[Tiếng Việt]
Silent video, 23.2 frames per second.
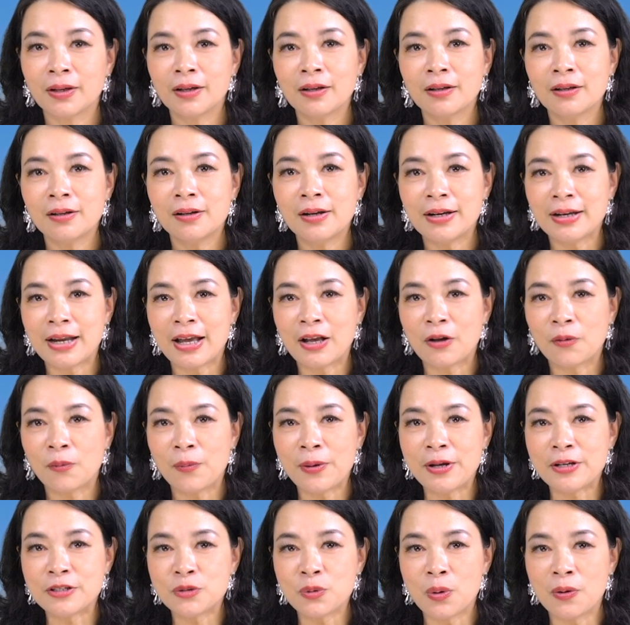người này
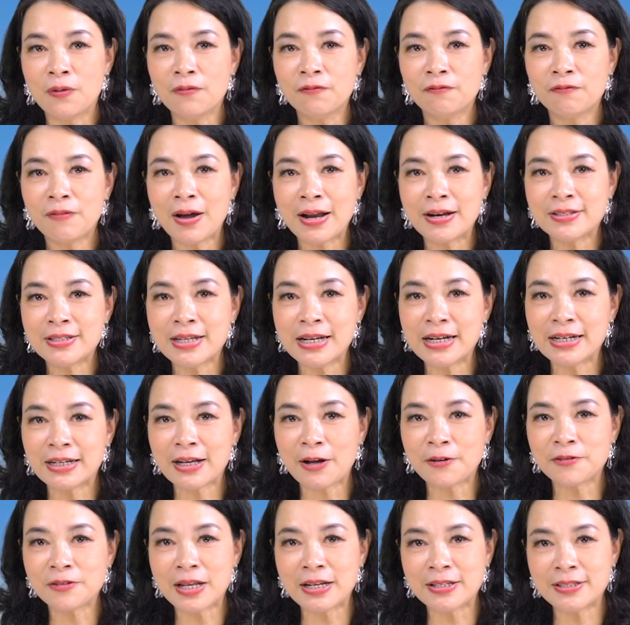quỳ xuống van xin
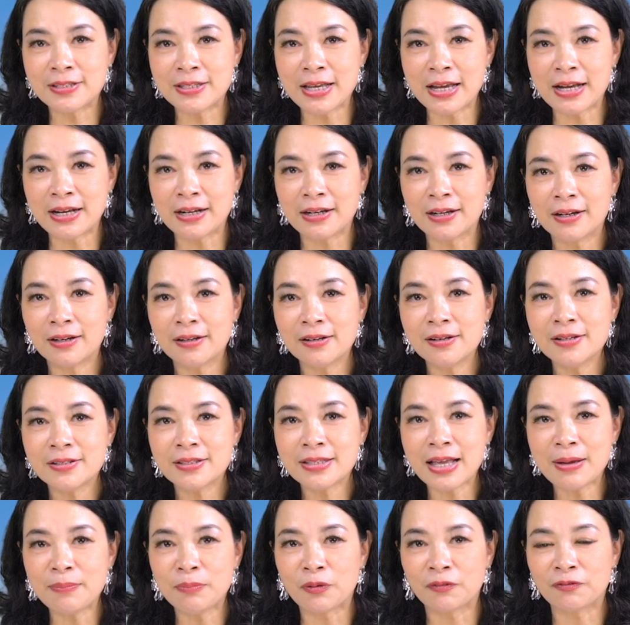Cao Tiên Sinh đưa
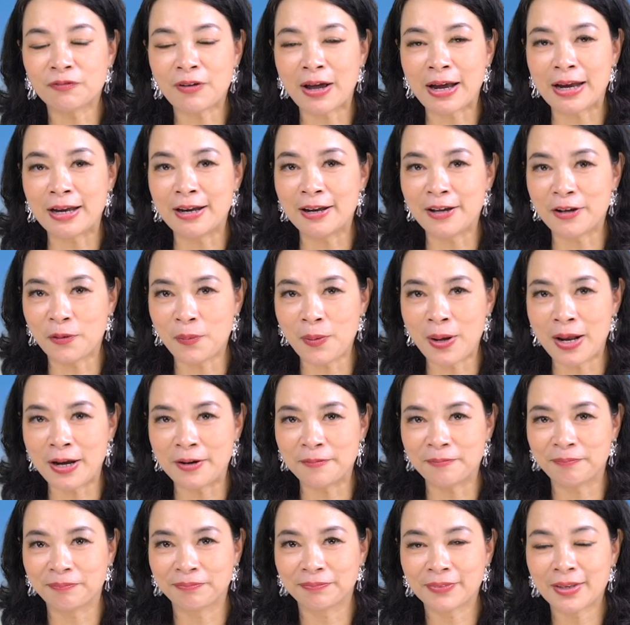ra một vài lời khuyên.
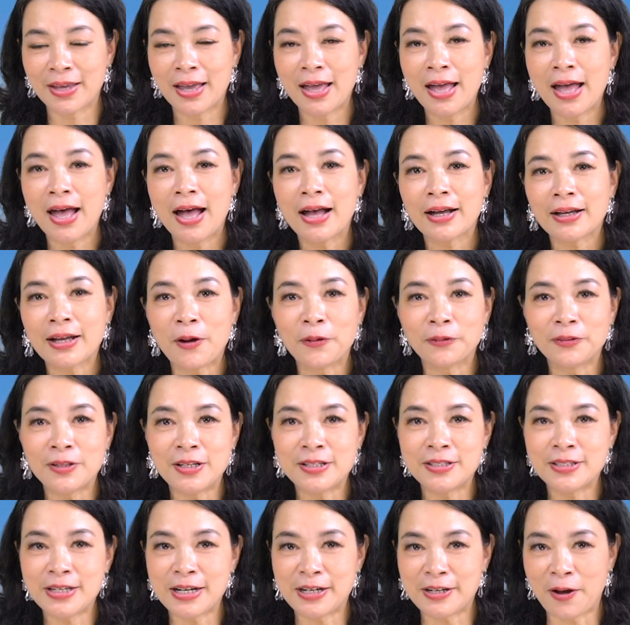Cao Tiên
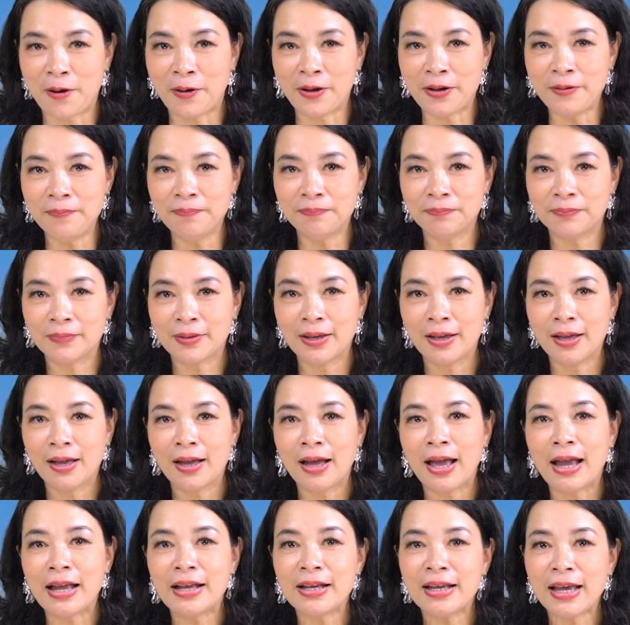Sinh nói,
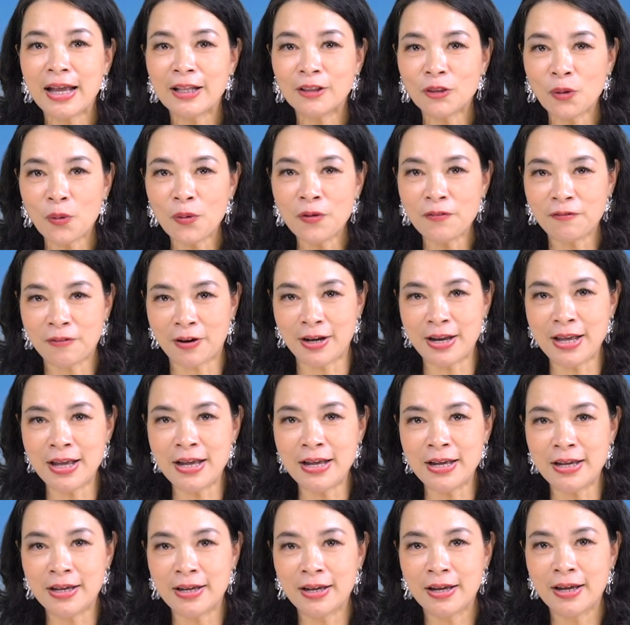hãy nghe tôi và
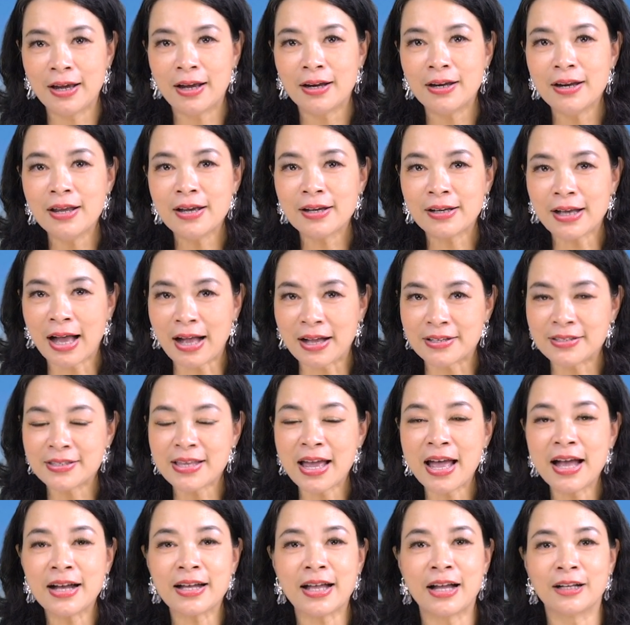đi, đi càng
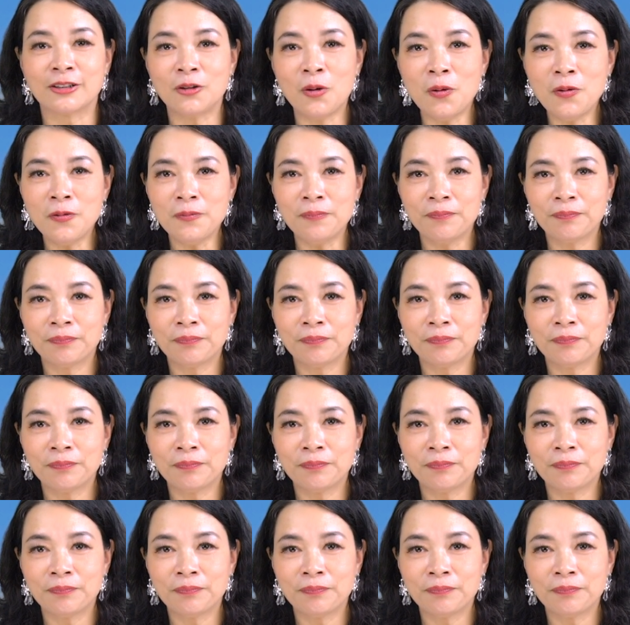xa càng tốt.